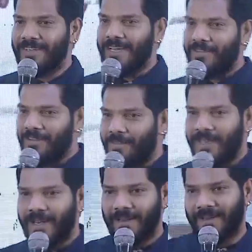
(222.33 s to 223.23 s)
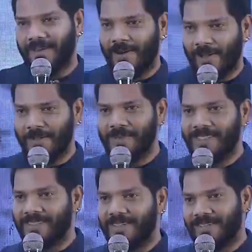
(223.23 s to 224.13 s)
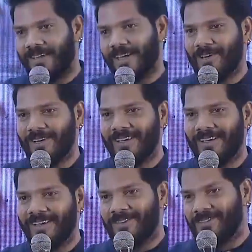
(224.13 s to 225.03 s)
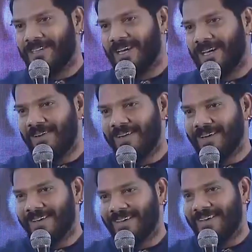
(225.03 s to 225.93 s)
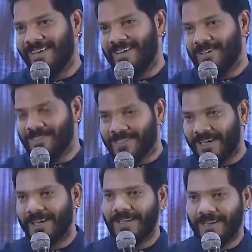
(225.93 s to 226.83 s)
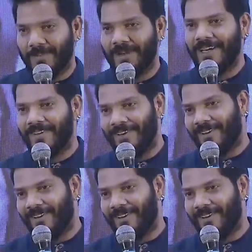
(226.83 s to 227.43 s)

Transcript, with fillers: ఫర్ హ్యావింగ్ మీ అండ్ ఆల్ ది బెస్ట్ సాయి రోనక్ స్టార్ అవ్వాలి డార్లింగ్ స్టార్ అయ్యి నాకు పార్టీ